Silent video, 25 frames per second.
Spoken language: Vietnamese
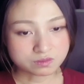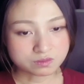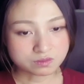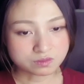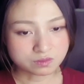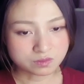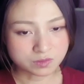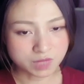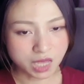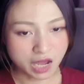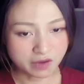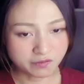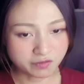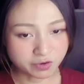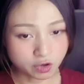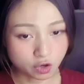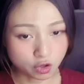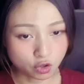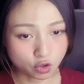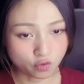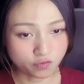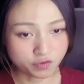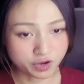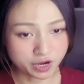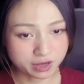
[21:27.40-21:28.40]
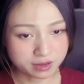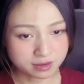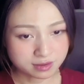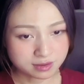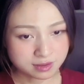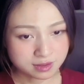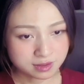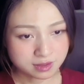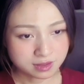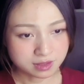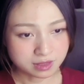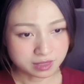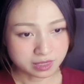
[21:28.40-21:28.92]
ta vẫn còn có việc
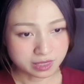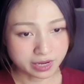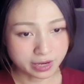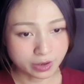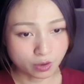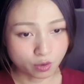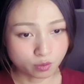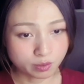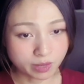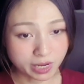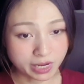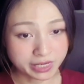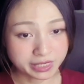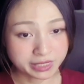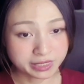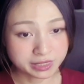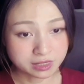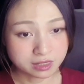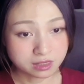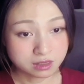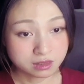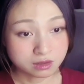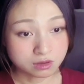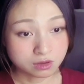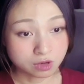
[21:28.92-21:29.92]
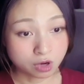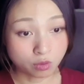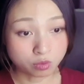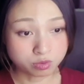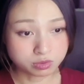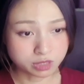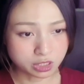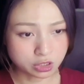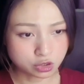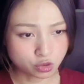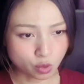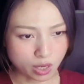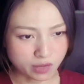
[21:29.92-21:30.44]
ngày hôm nay không
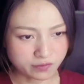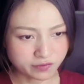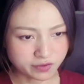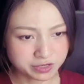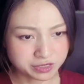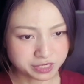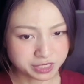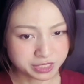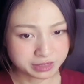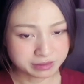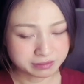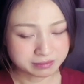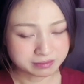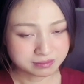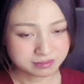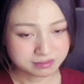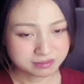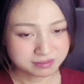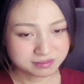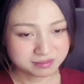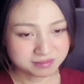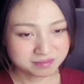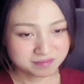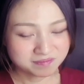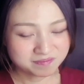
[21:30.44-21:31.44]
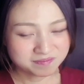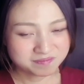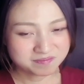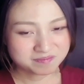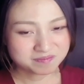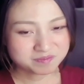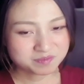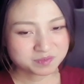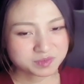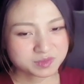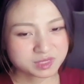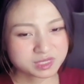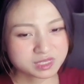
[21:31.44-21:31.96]
tính toán với người
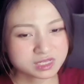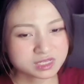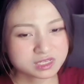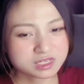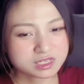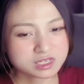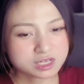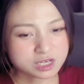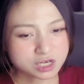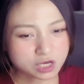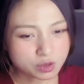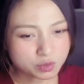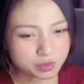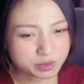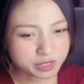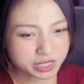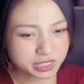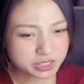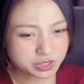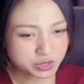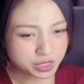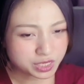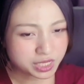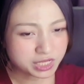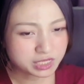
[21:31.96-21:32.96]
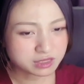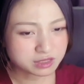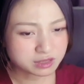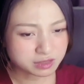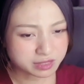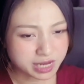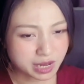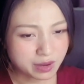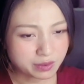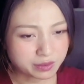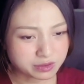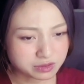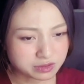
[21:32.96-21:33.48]
không khí xuất hiện từng
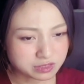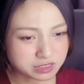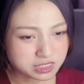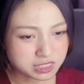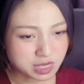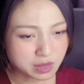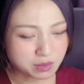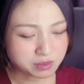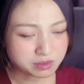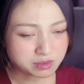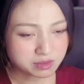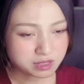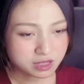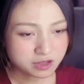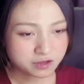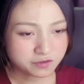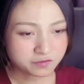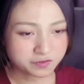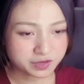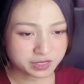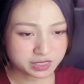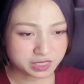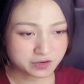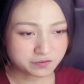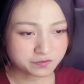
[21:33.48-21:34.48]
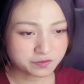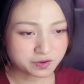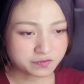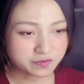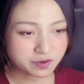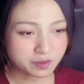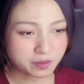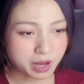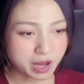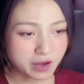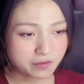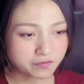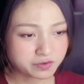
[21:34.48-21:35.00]
đạo gợn sóng vị thần vương
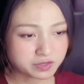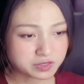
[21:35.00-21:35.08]
phong hào vừa